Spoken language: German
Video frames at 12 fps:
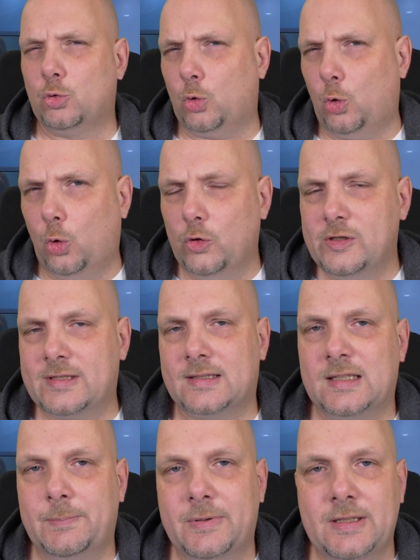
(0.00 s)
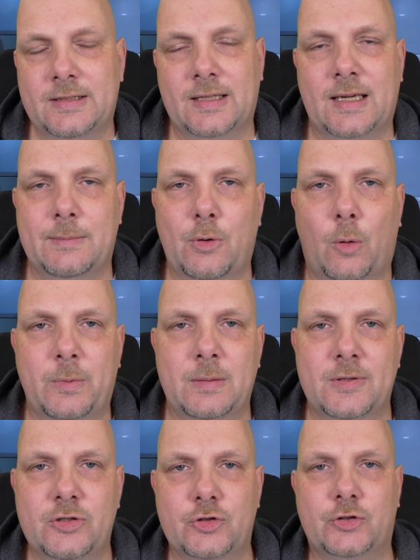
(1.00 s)
Grundsätzlich bin ich daher immer
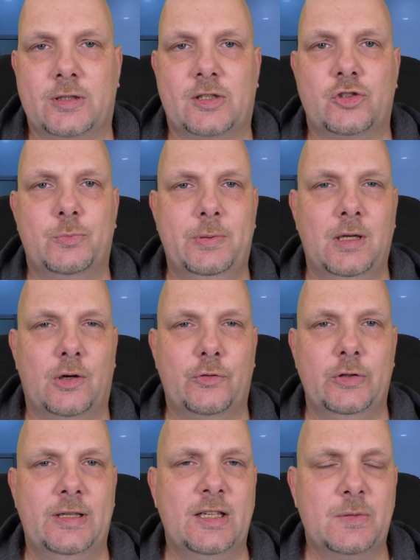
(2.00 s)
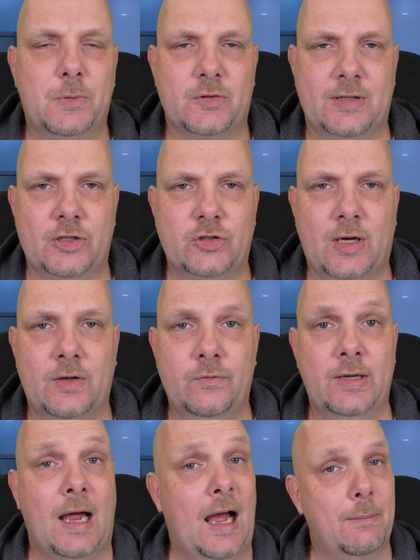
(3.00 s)
optimistisch, dass das Spiel auch für die Xbox erscheinen
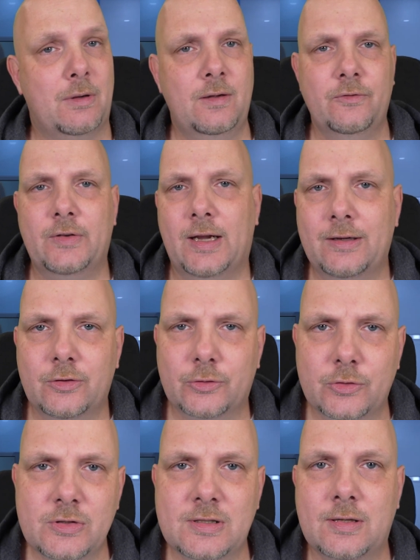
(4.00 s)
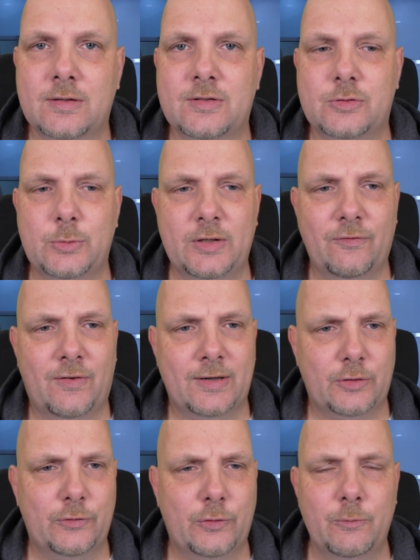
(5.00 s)
wird. Aber wir erinnern uns, Street
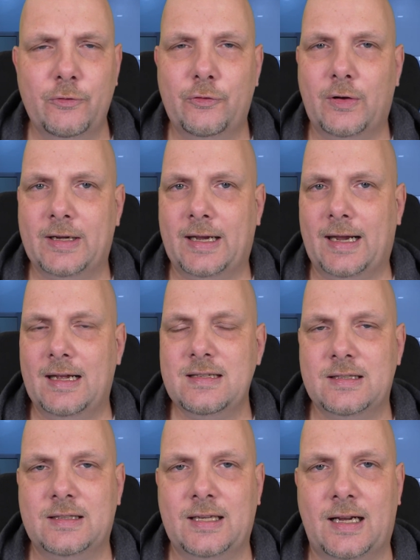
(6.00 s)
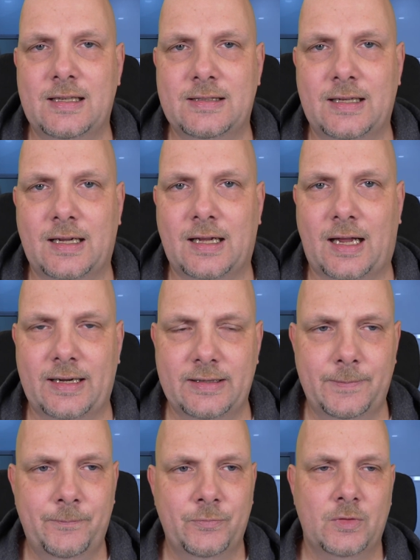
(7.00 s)
Fighter V war der erste Teil der
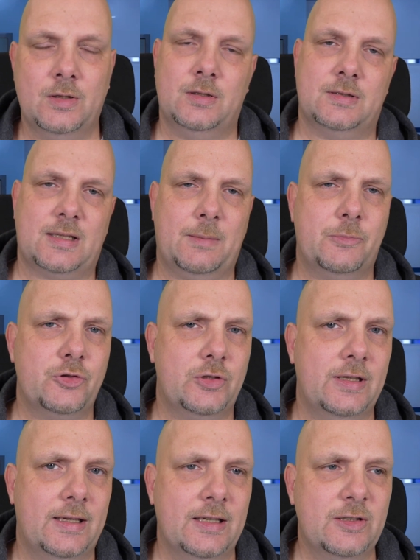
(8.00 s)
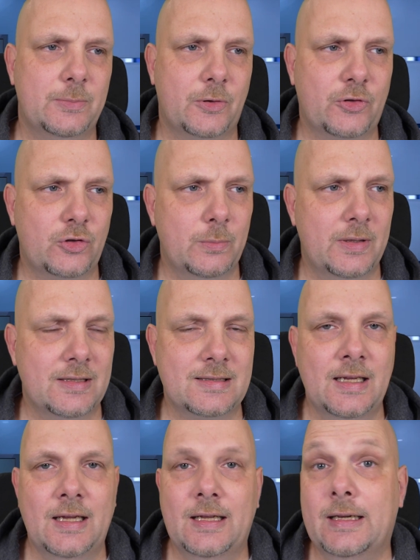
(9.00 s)
Reihe, seit Bestehen der Xbox
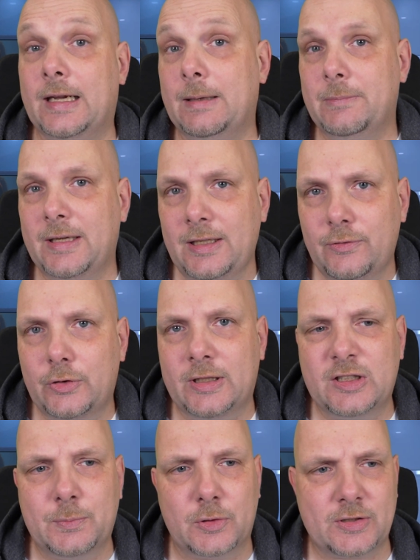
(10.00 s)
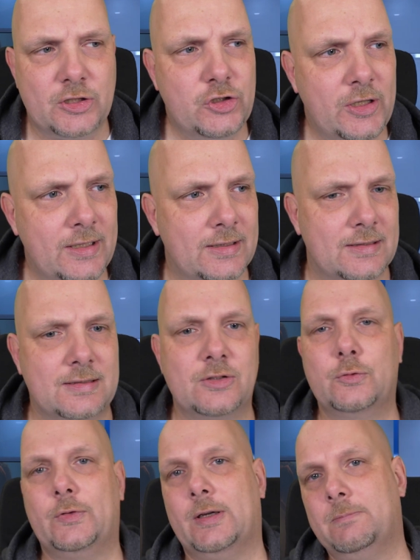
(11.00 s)
zumindest, der eben nicht für die Xbox erschienen ist.
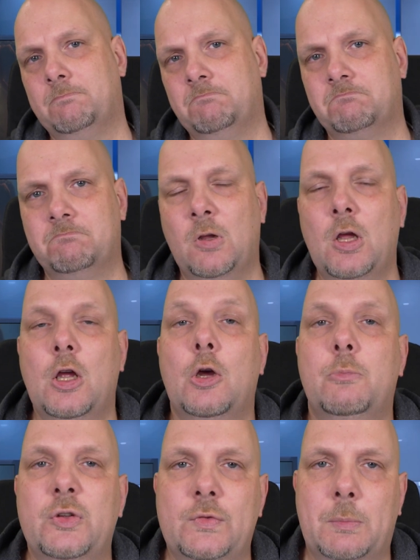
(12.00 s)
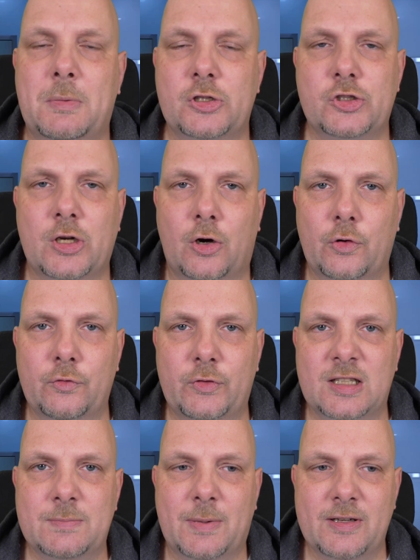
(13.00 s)
Insofern hm, müssen wir mal schauen, wie
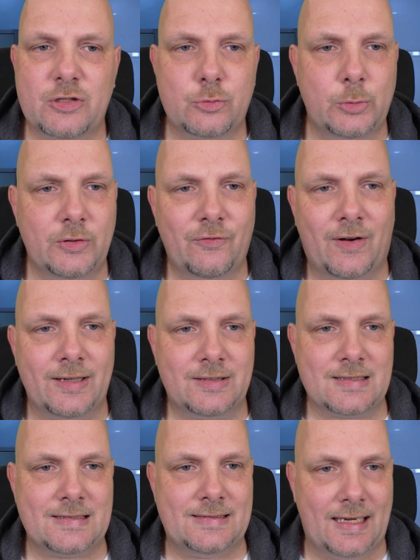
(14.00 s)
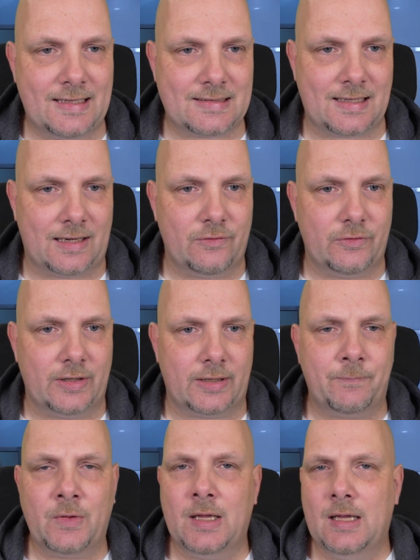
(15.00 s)
das bei Street Fighter 6 sein
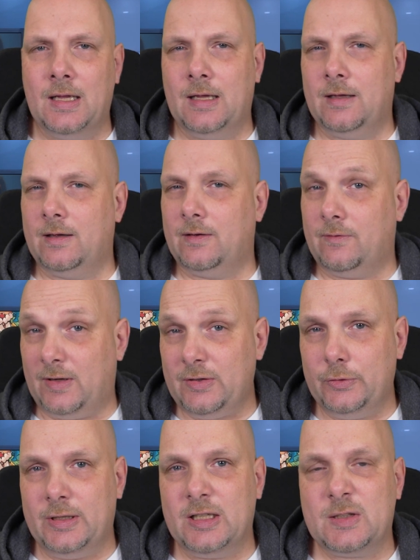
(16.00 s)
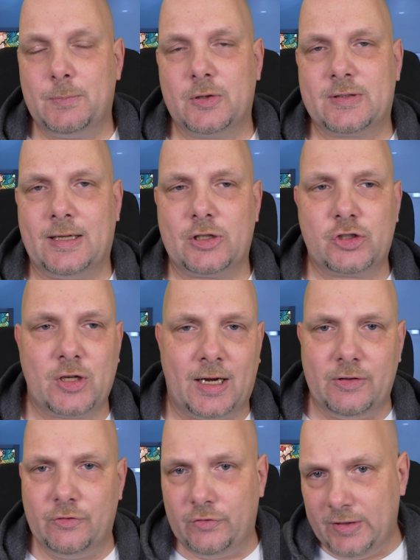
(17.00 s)
wird. Was für die Xbox
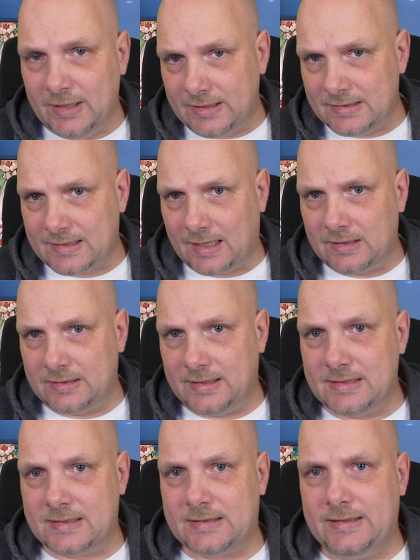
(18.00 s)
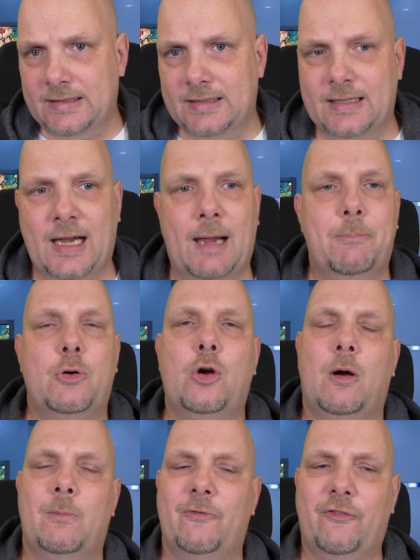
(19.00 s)
erscheinen wird, ist allerdings die
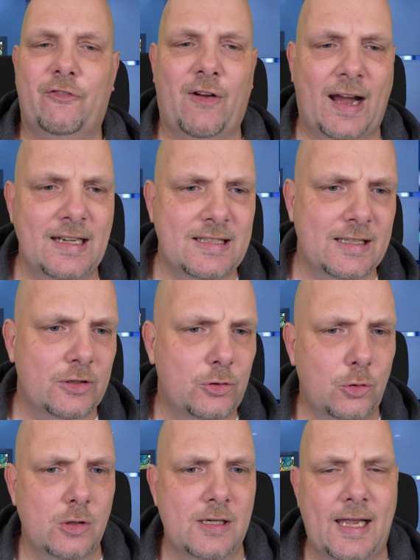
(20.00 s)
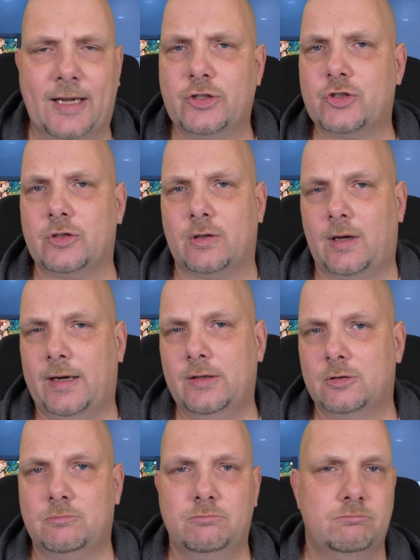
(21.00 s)
Capcom Fighting Collection,
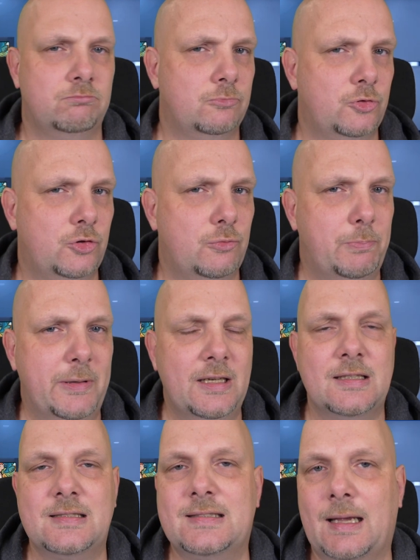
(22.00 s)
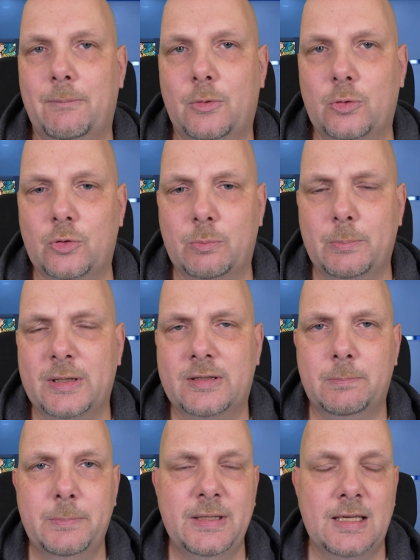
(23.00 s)
eine Spielesammlung
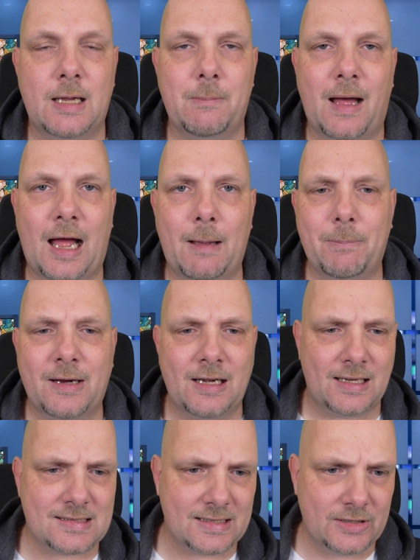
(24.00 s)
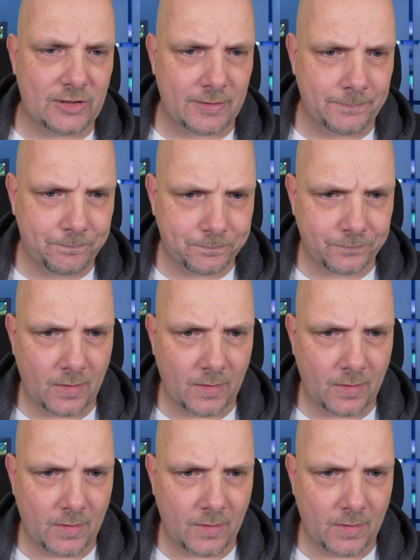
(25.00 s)
mit Beat'em-up-Klassikern.